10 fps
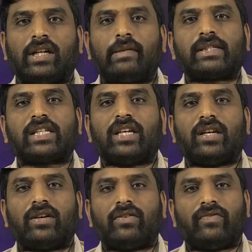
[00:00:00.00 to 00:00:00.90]
నమస్తే
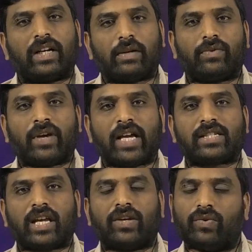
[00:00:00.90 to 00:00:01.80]
వెల్కమ్ టు హ్యాష్
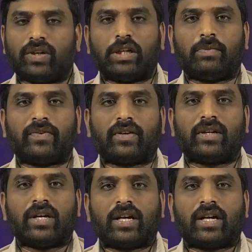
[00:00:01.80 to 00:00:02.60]
ట్యాగ్ యూ నేను వివరణ